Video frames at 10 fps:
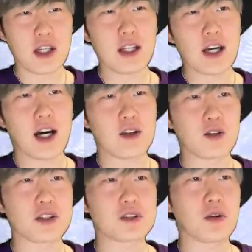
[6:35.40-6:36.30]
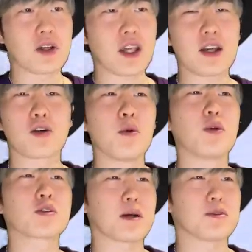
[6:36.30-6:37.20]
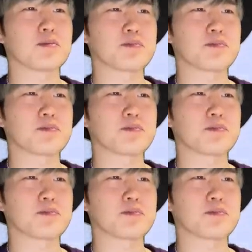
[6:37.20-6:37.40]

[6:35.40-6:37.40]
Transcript: がな、あの理想系やと思う、多分。